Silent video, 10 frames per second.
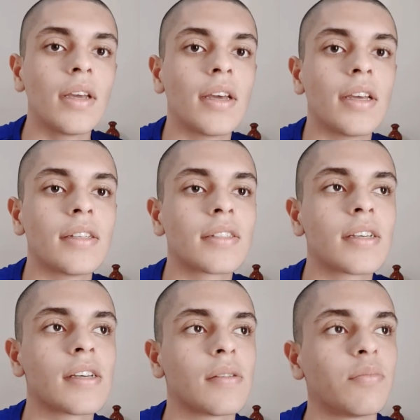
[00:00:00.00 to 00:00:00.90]
es
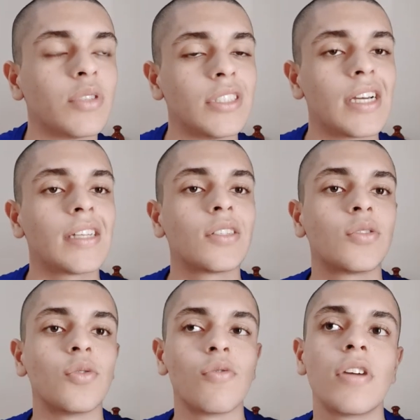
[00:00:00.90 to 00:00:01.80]
que pues ya haces
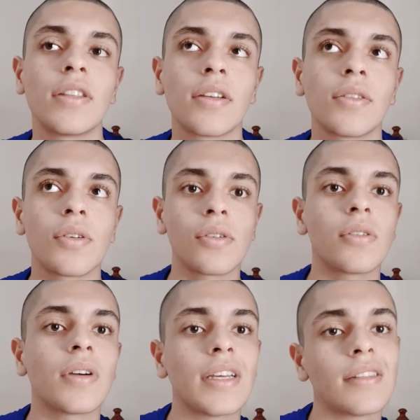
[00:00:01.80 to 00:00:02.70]
tu cuenta y
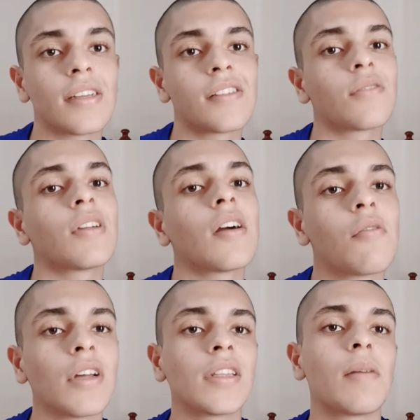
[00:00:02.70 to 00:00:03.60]
todo y te hacen una
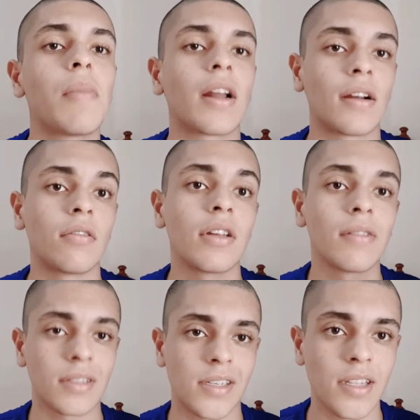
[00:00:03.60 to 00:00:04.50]
cuenta para la
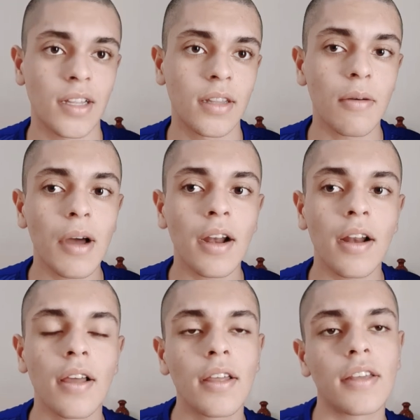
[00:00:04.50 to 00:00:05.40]
Universidad Naval.
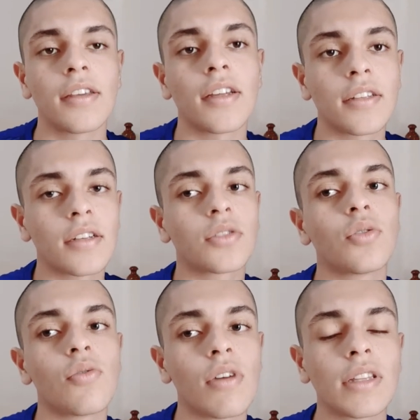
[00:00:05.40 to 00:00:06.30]
Ya tienes
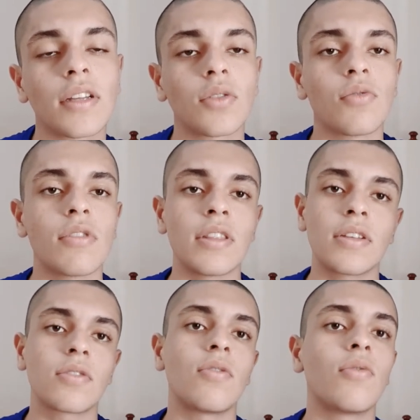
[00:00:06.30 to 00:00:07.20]
tu cuenta, tu cuenta
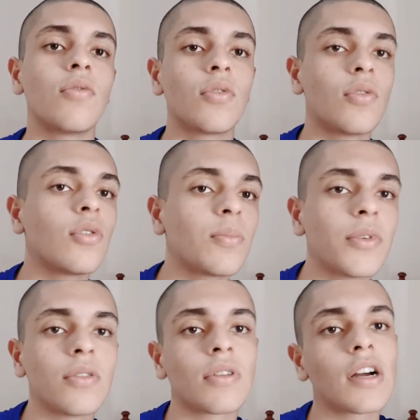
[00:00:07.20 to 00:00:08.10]
es con un CURP
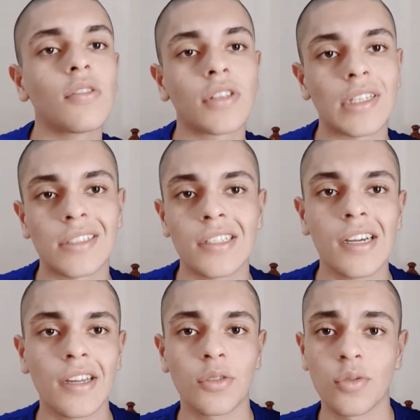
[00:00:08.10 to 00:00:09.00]
y una contraseña
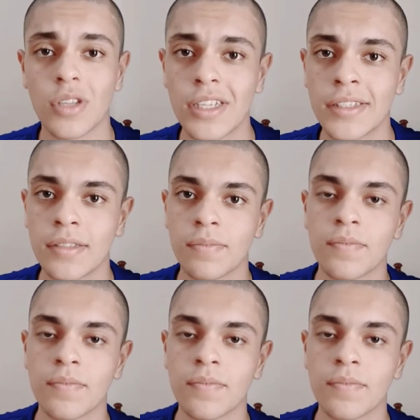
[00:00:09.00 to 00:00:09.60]
que tú des.